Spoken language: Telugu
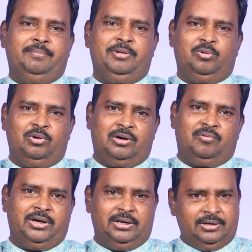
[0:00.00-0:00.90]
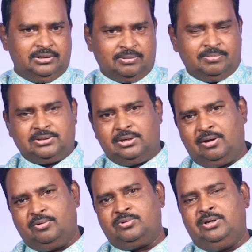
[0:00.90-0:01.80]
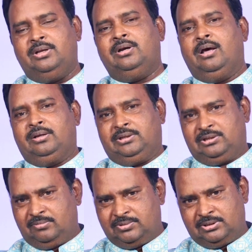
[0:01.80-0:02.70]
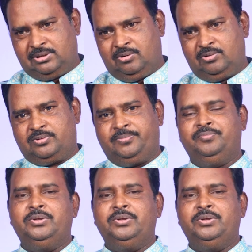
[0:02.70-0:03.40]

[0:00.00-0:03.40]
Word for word: మీకున్నటువంటి ఇంటి సమస్యలు కావచ్చు లేదంటే ఆర్థిక సమస్యలు కావచ్చు